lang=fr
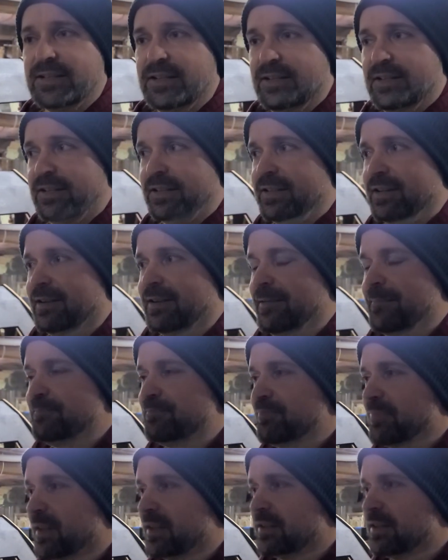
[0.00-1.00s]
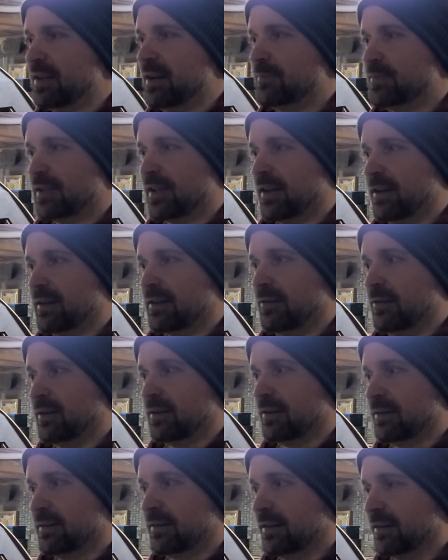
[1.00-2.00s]
j'ai de la misère avec
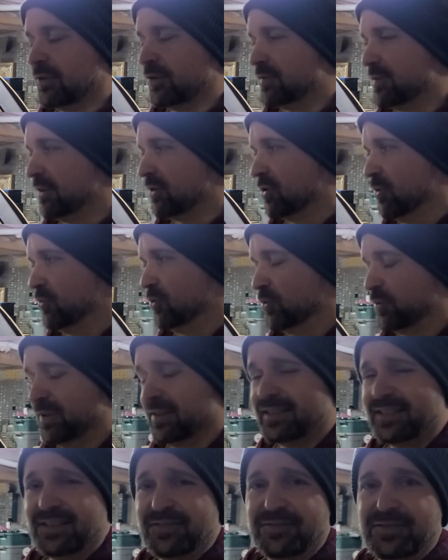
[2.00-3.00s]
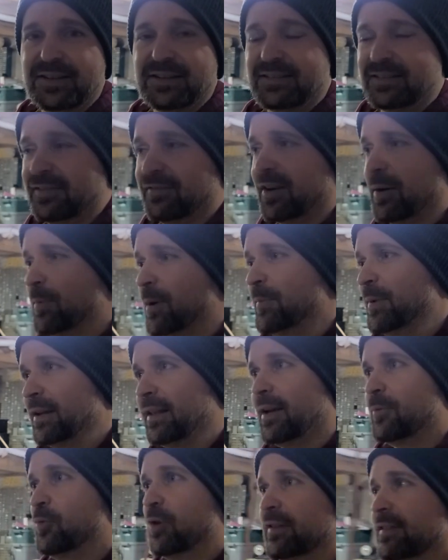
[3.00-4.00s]
l'entretien de communauté. C'est vraiment
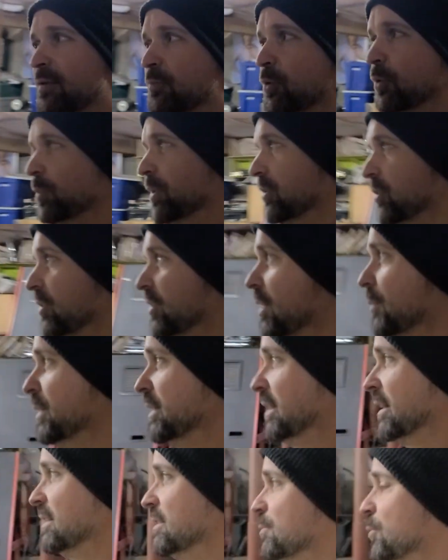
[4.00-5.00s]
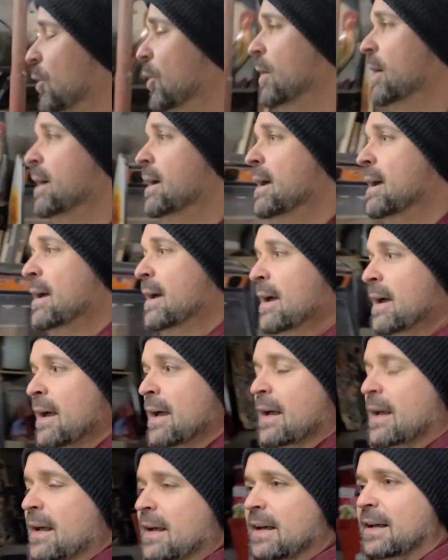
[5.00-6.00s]
malgré moi. C'est pas parce que ça m'intéresse pas.
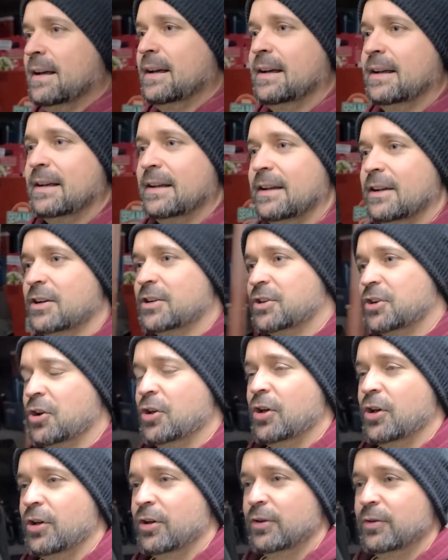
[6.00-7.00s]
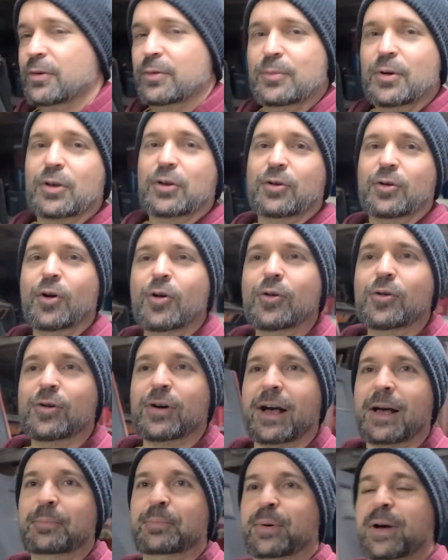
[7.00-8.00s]
Je me
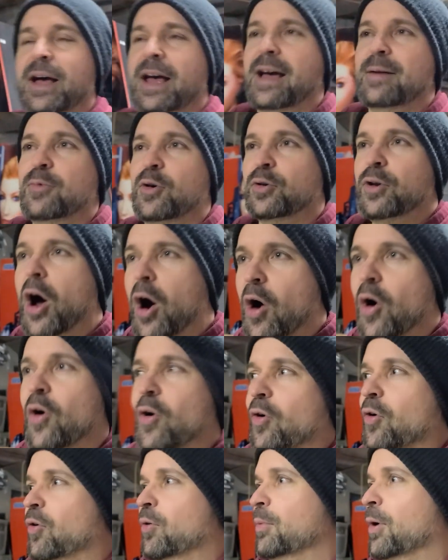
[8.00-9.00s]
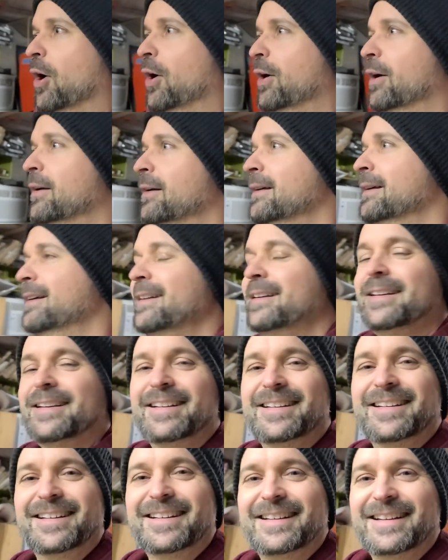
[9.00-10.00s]
cours après mon ombre.
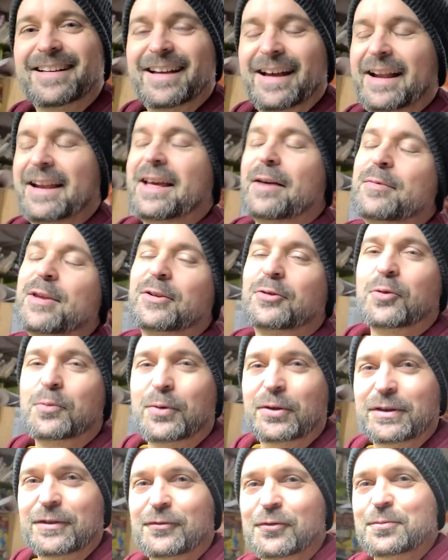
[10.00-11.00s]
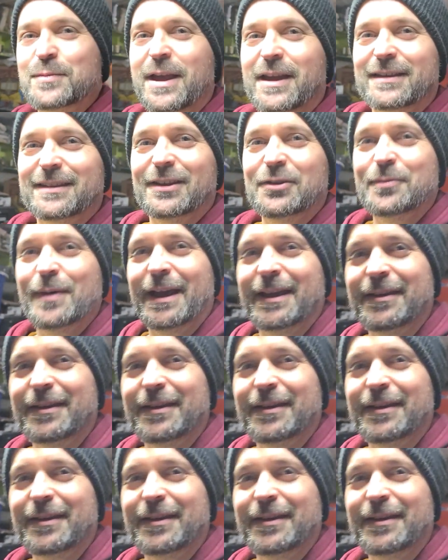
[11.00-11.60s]
Allez, à bientôt, portez-vous bien. Salut,